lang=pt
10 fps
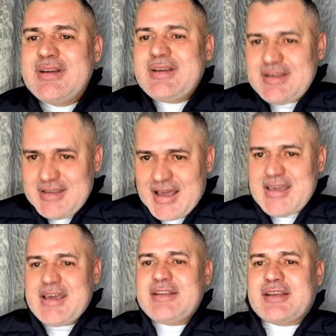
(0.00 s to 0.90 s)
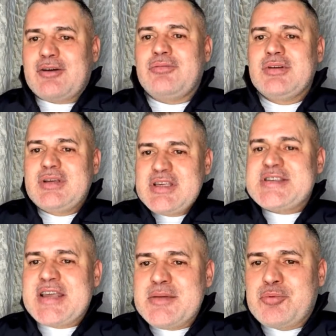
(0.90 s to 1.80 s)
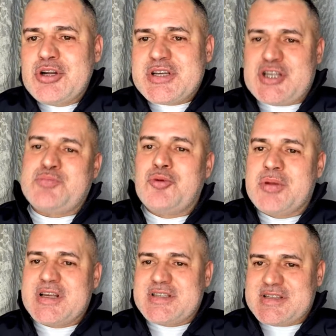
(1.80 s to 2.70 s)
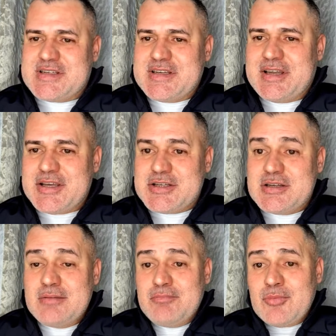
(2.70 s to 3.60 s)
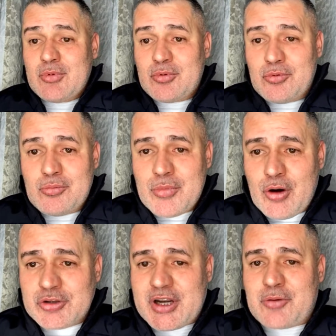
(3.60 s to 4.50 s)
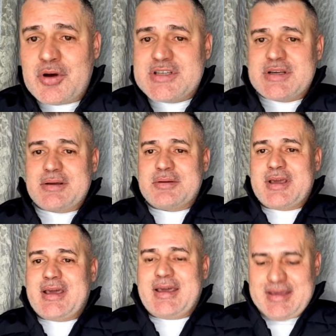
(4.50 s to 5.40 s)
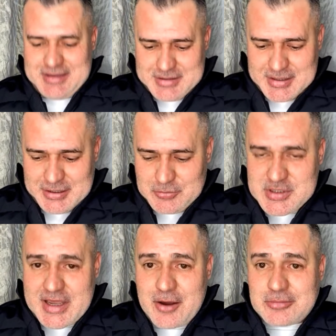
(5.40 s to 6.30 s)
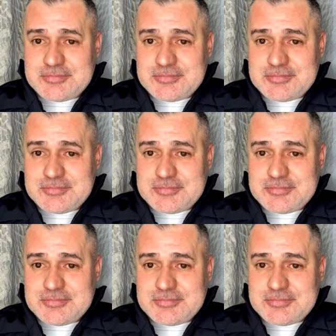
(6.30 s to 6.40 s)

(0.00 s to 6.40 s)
e aí então inserir políticas públicas nessas igrejas. Uma outra coisa, é, querido Israel,